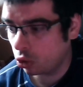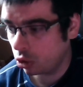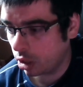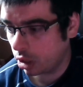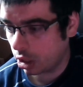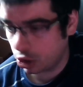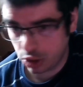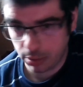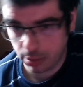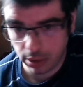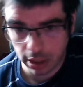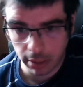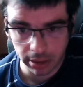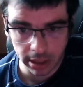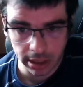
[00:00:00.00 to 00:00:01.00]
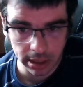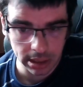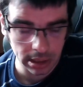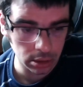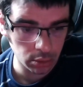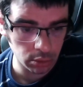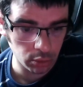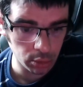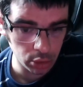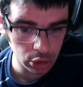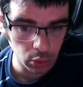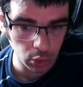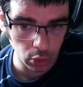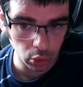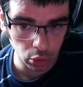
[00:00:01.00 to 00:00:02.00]
là que j'ai mis en place, euh, vous me dites
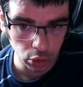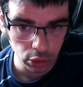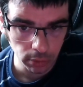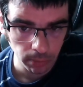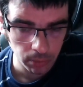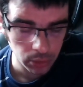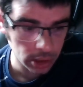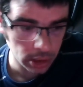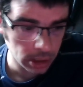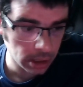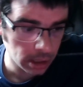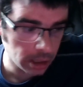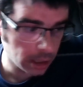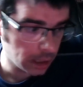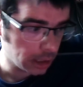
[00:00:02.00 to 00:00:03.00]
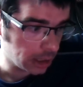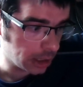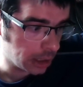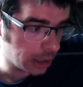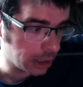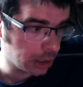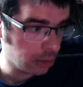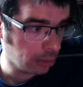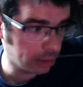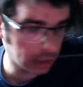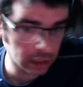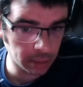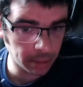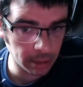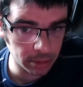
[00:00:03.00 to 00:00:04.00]
oui ou non. Si vous
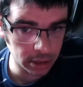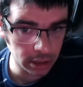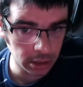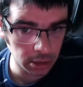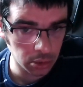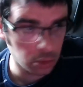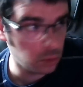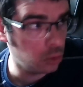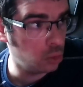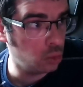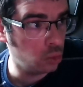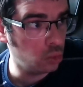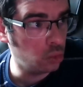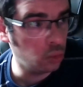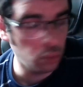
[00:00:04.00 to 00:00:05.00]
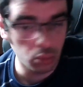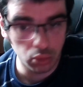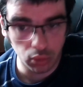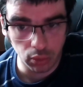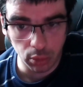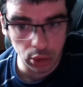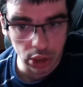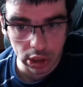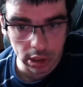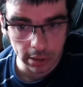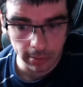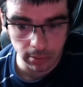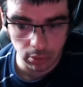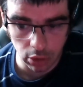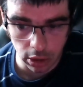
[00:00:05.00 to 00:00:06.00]
m'entendez pas bien, euh, vous me dites. Hein,
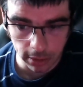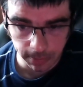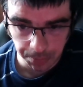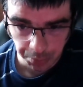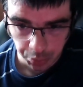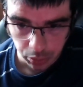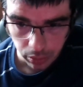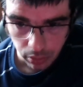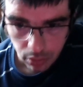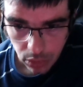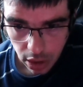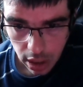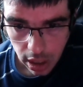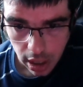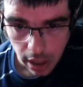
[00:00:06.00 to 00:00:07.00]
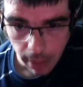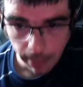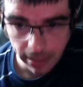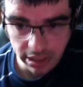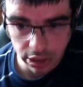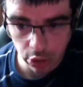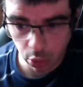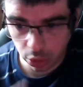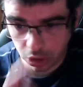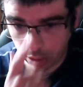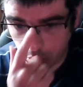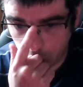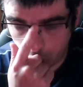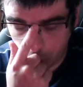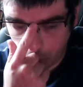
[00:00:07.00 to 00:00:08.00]
voilà. Parce qu'écoutez,
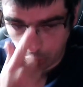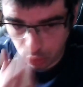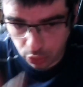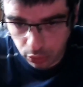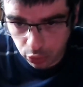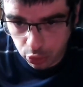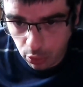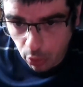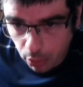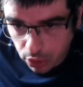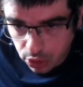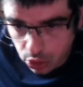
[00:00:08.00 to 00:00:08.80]
moi, je vous, pose une